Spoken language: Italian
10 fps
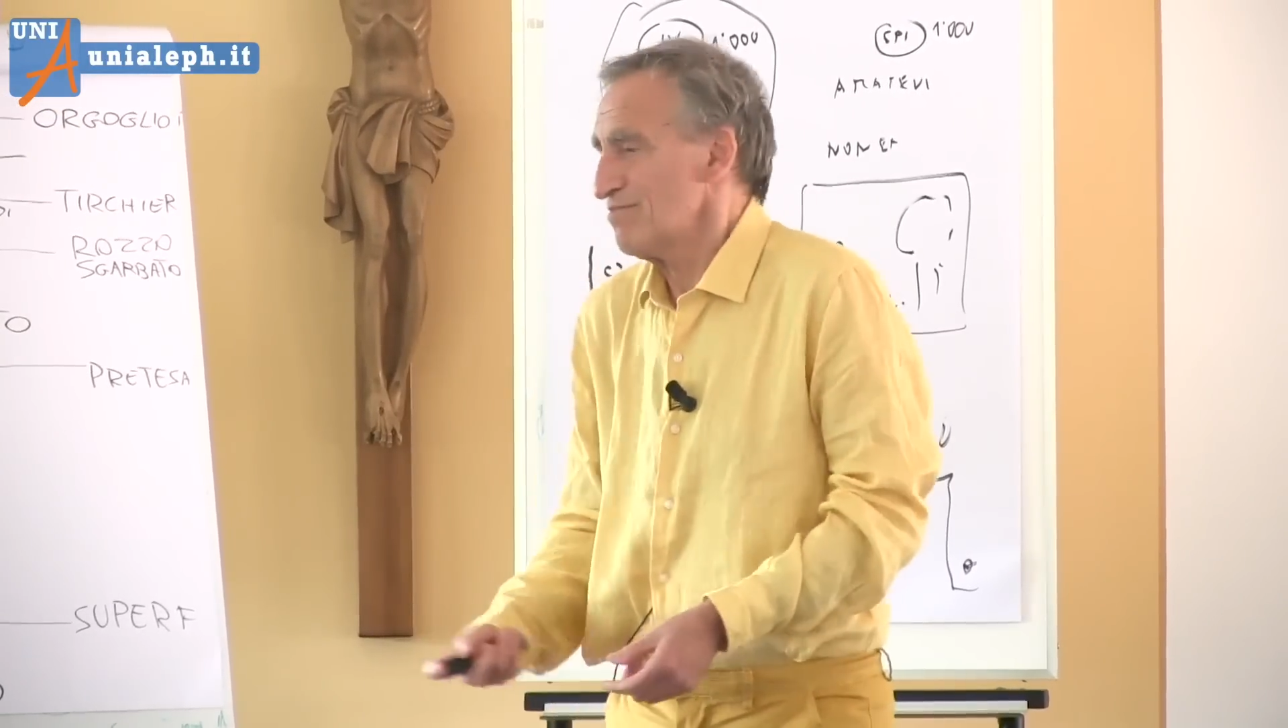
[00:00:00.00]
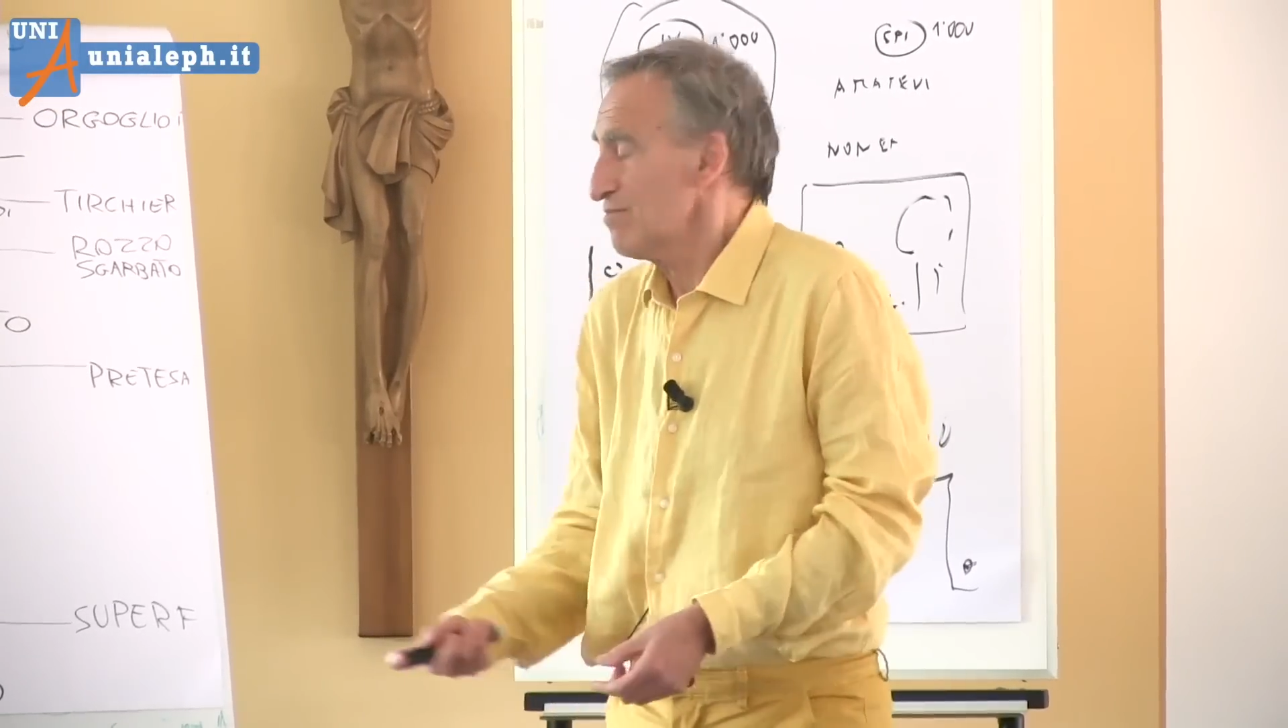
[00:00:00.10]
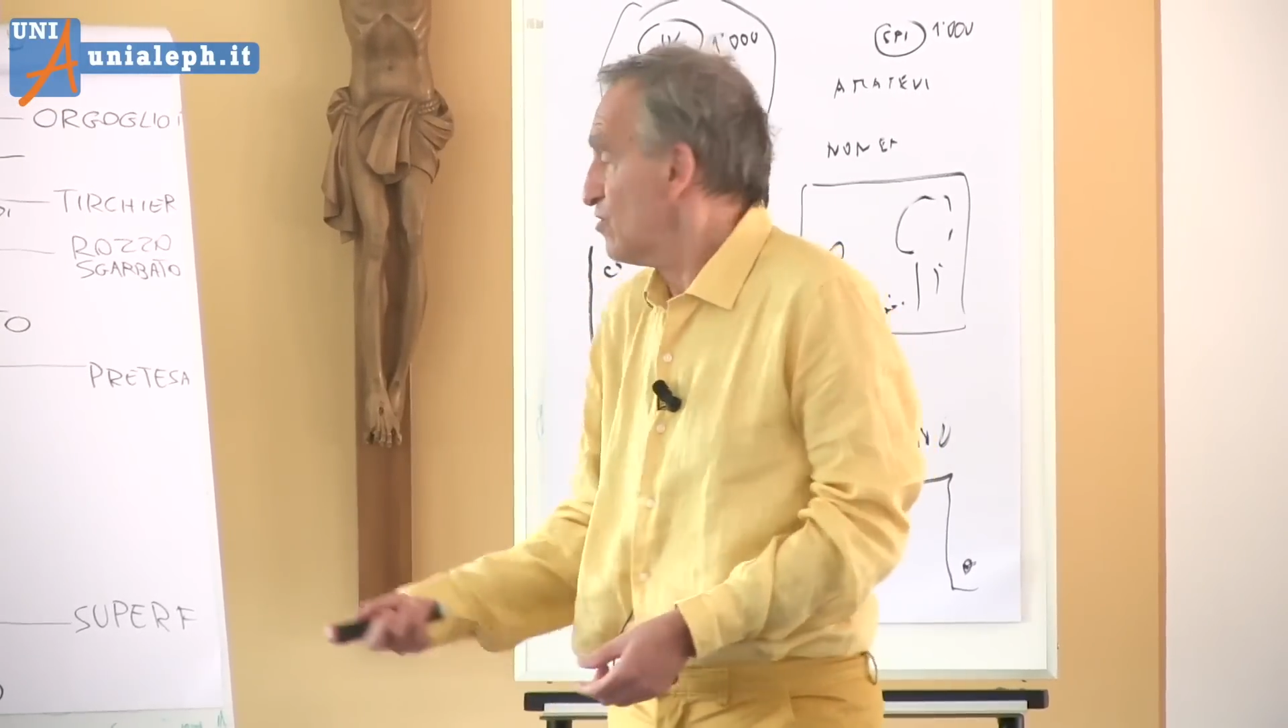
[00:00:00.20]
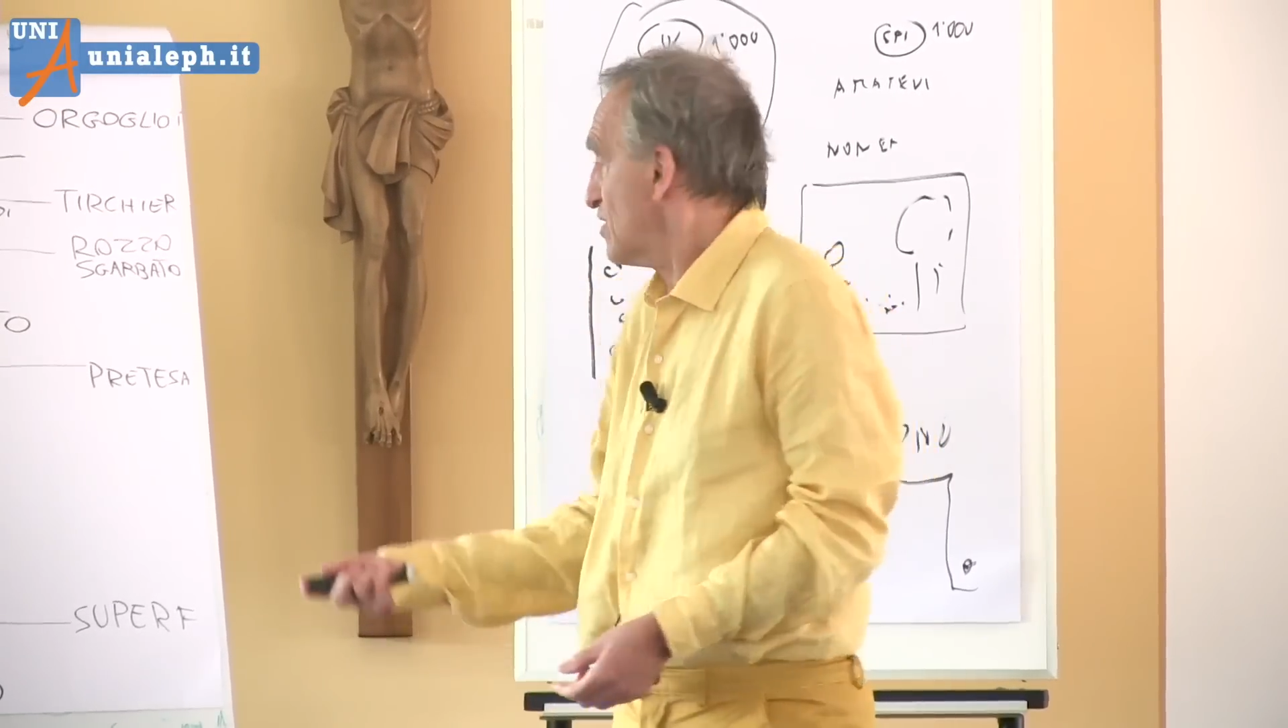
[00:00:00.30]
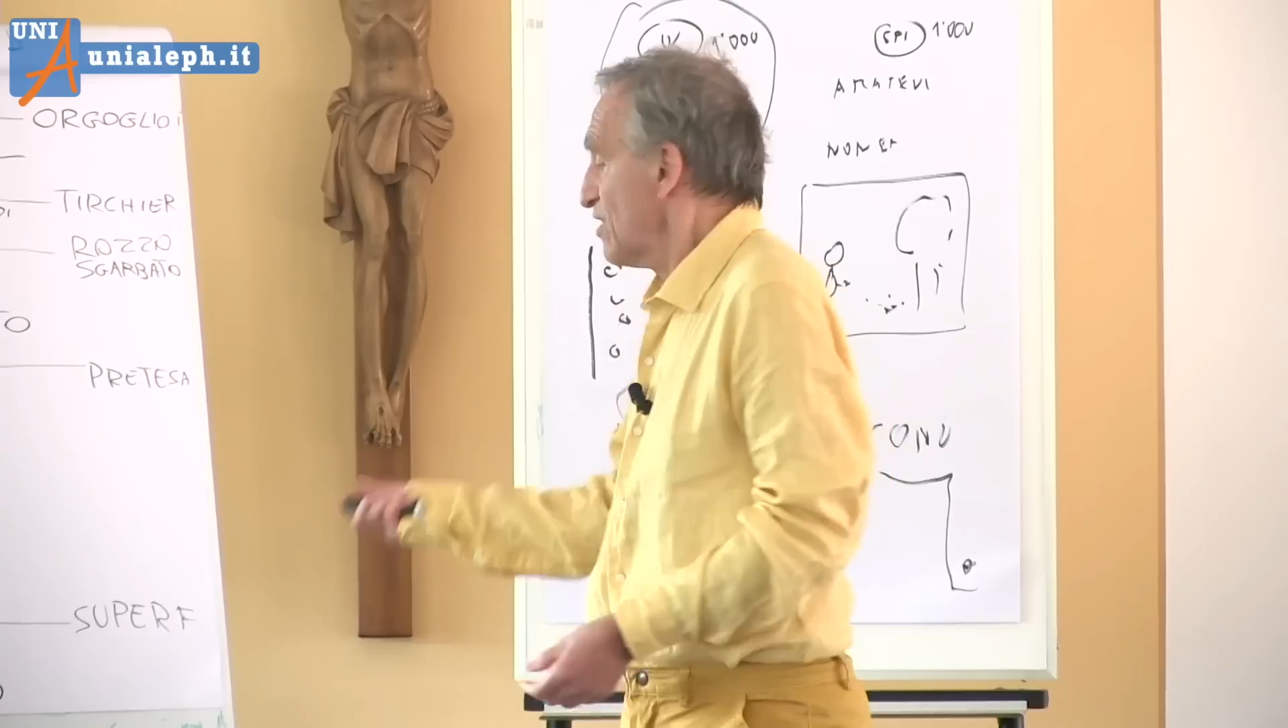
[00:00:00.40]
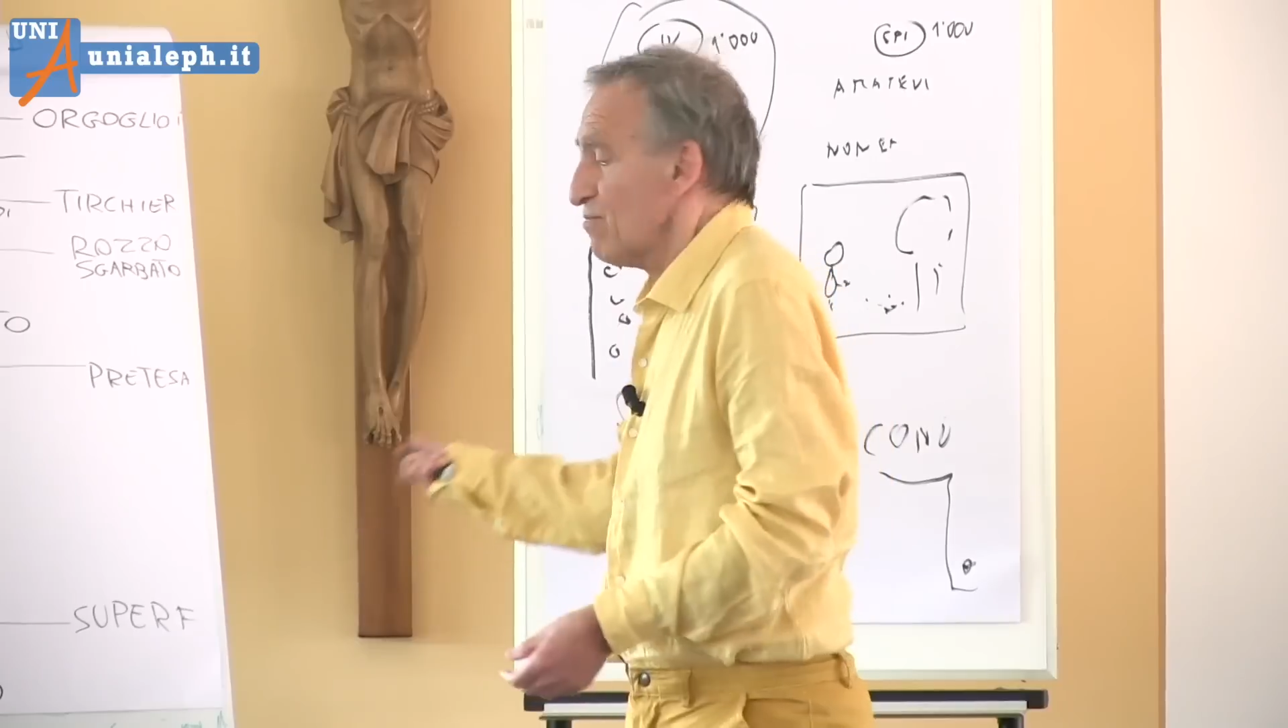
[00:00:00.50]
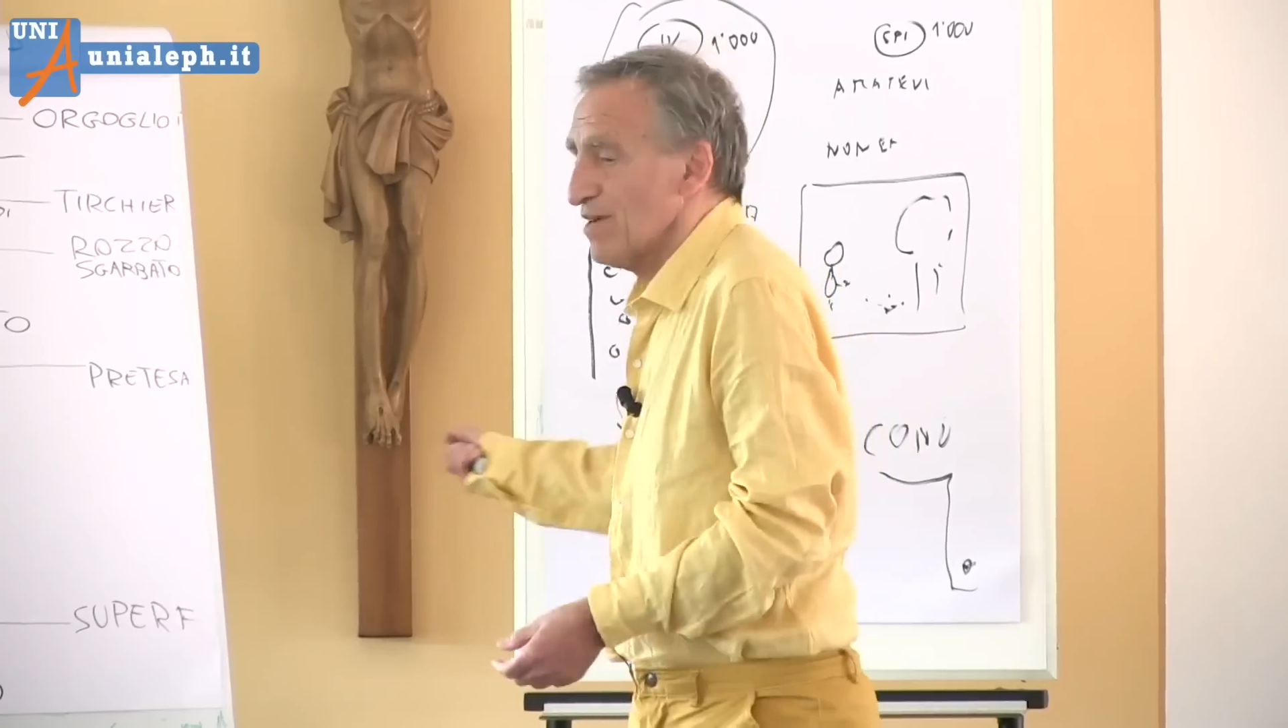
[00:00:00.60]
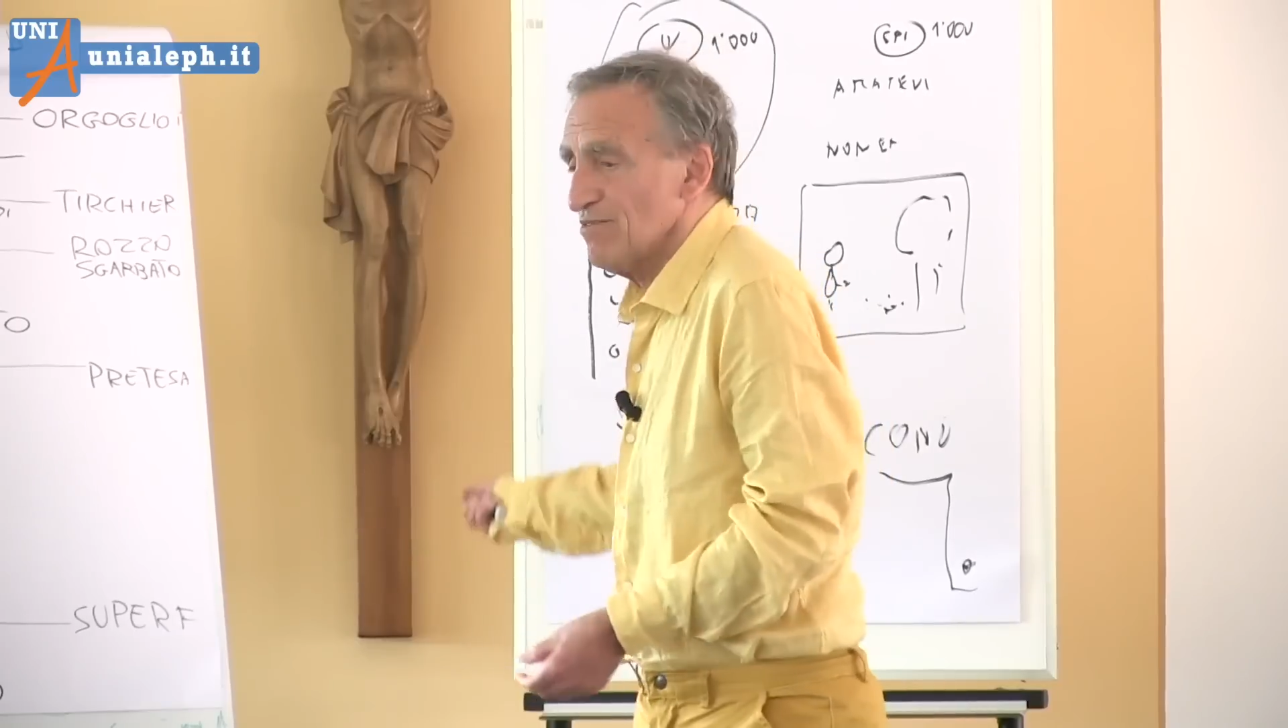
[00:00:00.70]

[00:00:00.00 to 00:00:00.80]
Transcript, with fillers: questa roba